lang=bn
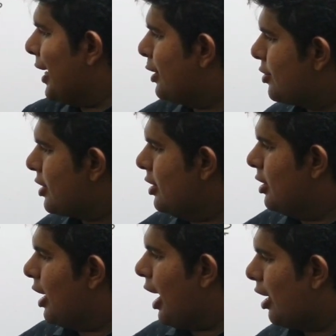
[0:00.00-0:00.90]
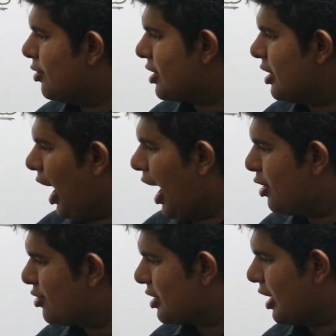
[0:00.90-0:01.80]
হাইড্রোজেন হ্যালোজেন
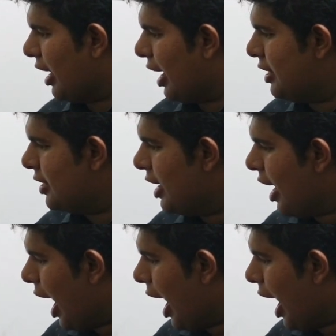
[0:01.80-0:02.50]
হাইড্রোজেন হ্যালাইট